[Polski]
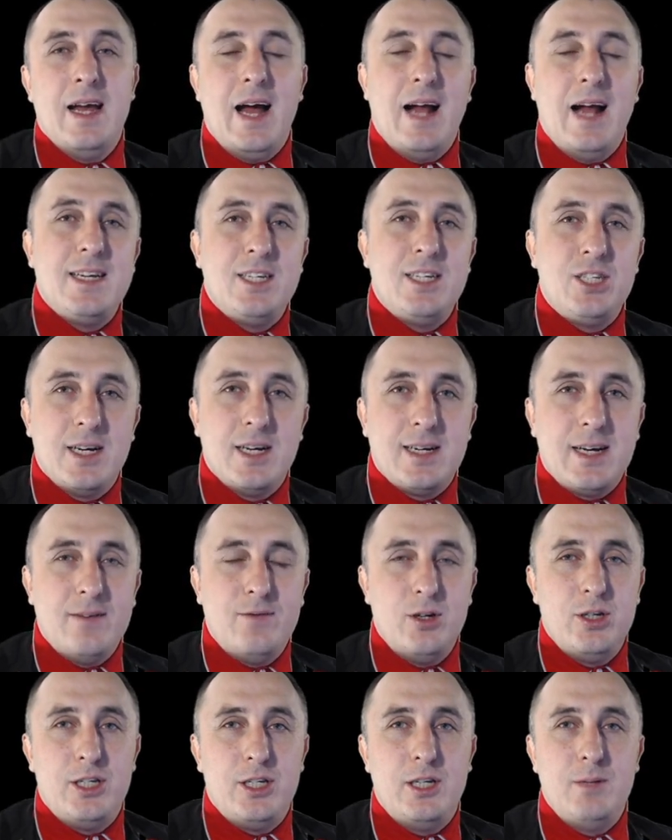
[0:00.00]
ale z
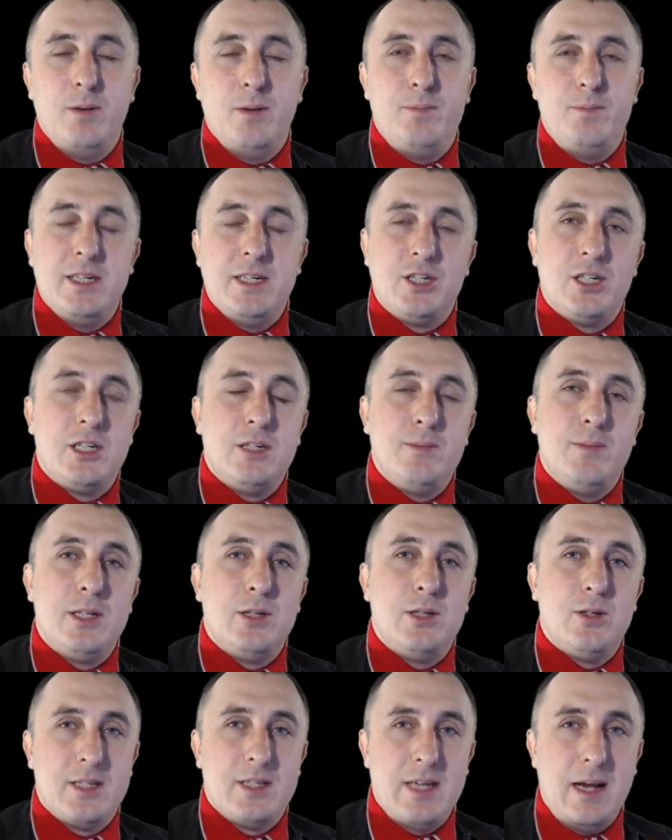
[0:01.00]
ciekawości, po pierwsze, żeby
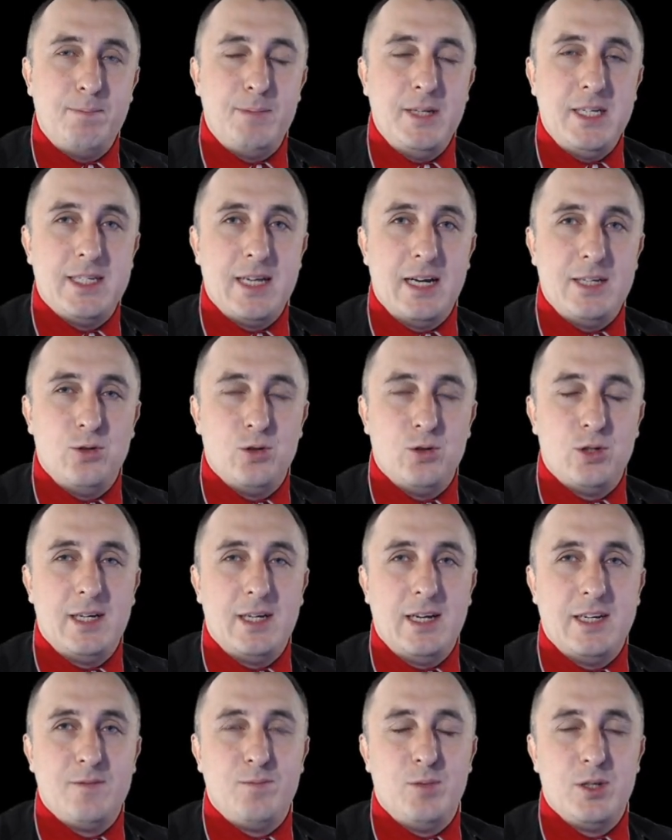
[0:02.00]
to zapisać już
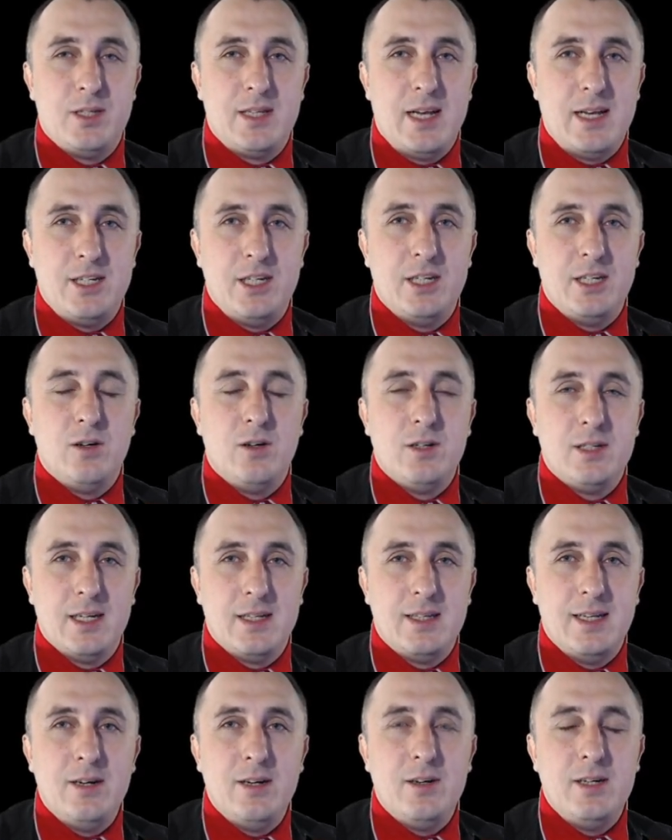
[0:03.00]
teraz w postaci
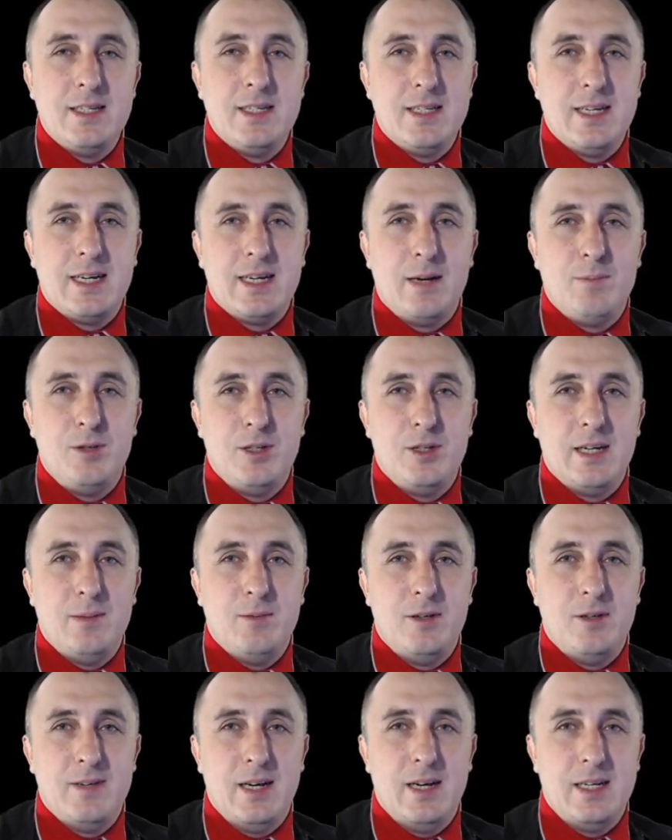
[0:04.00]
konkretnego języka
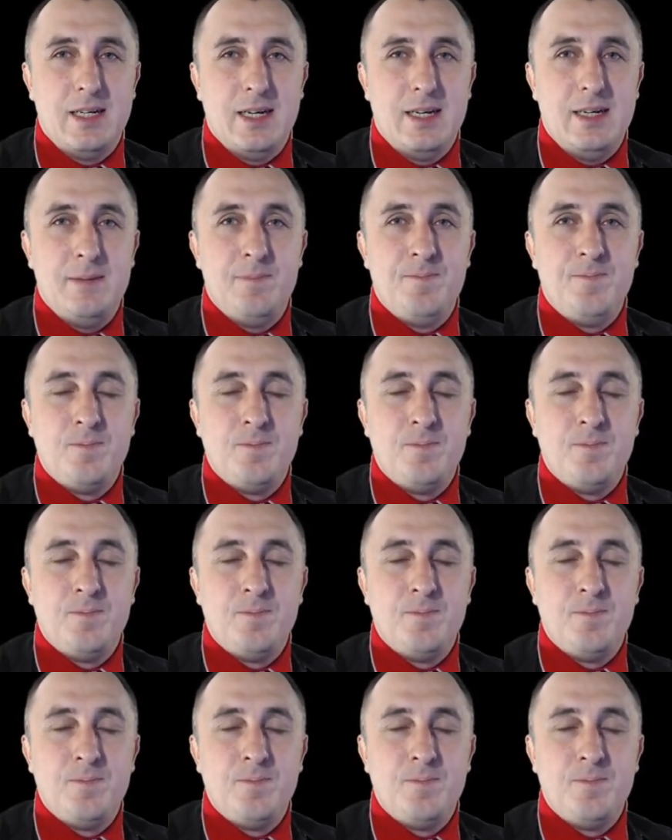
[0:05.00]
programowania,